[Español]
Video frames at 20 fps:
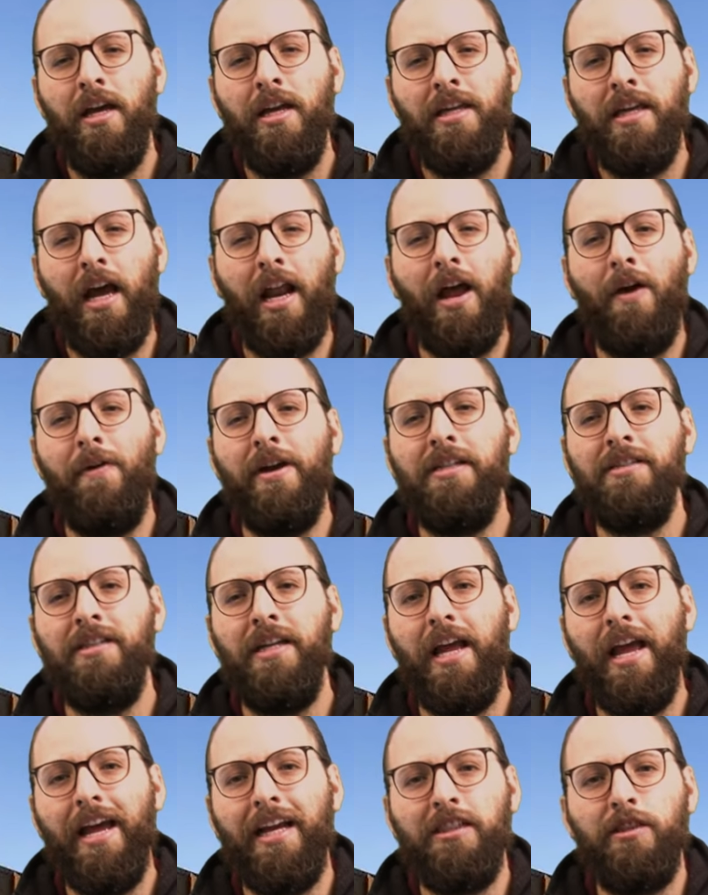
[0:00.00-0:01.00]
y a la
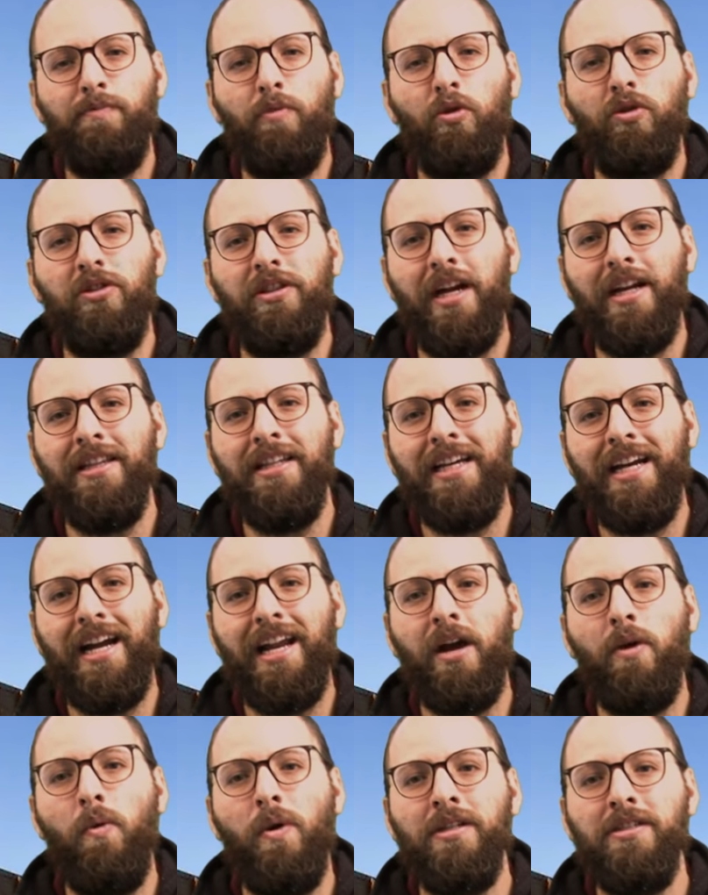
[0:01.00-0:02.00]
vez exportar
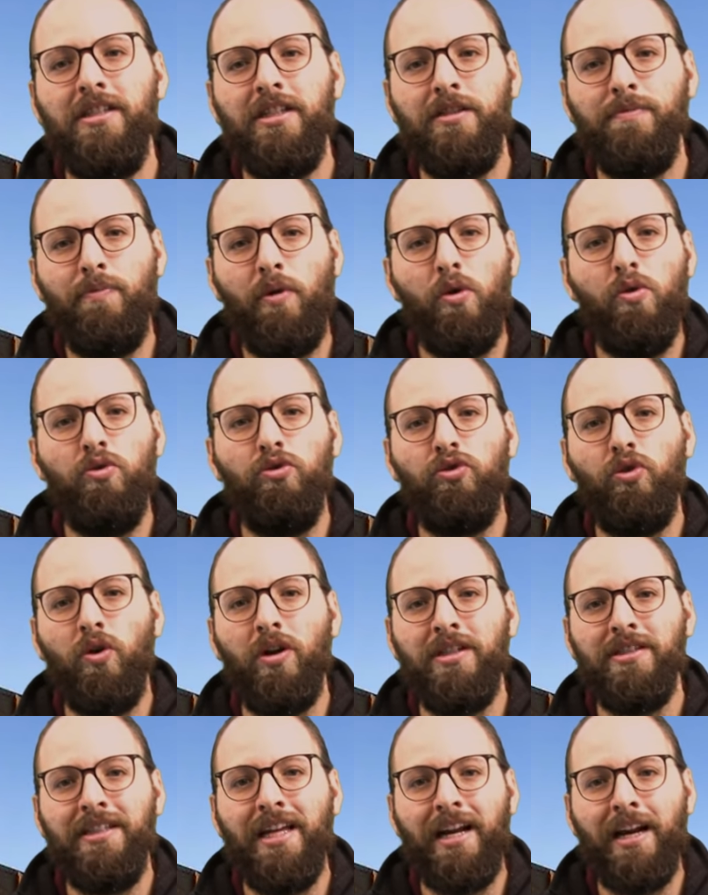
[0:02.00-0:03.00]
nicaragüenses
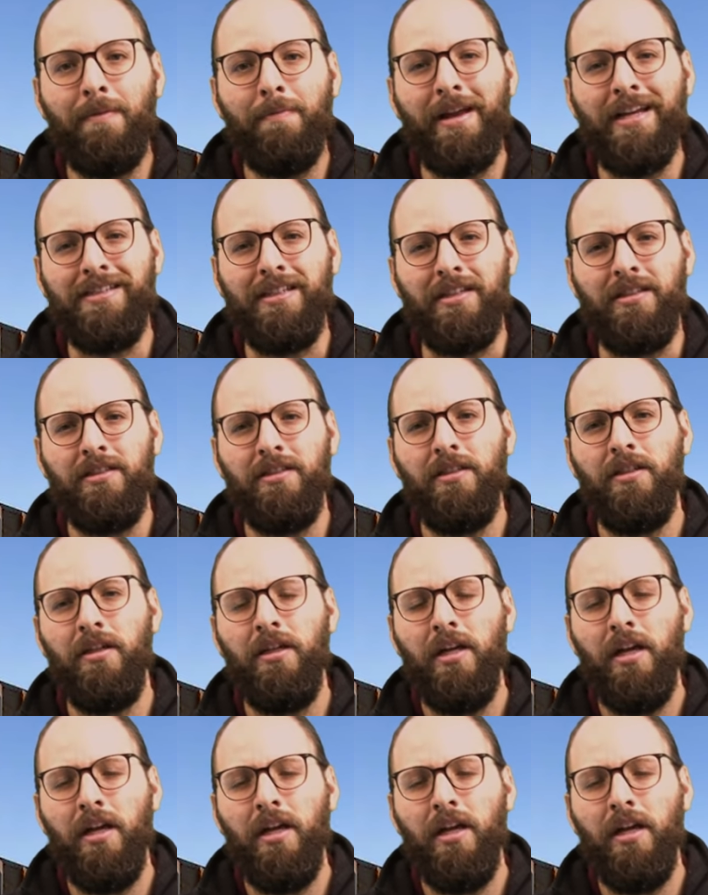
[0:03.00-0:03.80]
productores de remesas,